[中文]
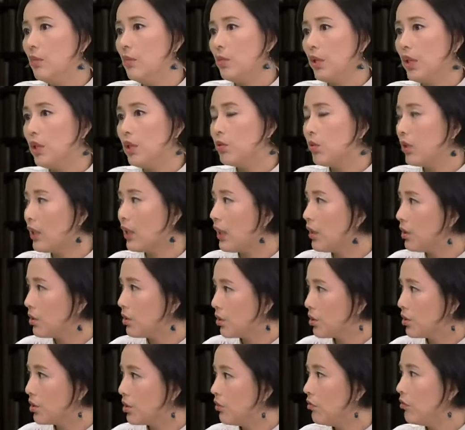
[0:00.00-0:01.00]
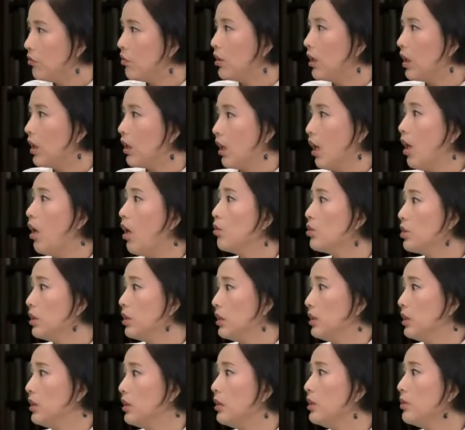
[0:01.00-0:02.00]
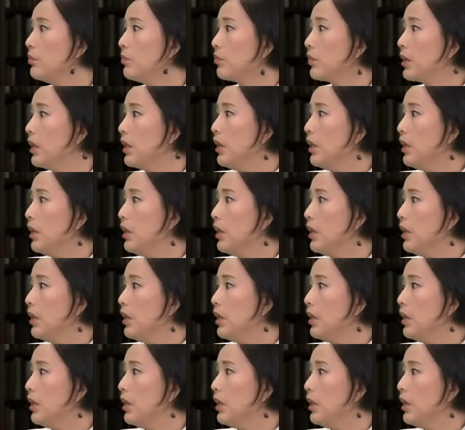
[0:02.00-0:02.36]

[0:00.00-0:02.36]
别人对他的这个身份很好奇，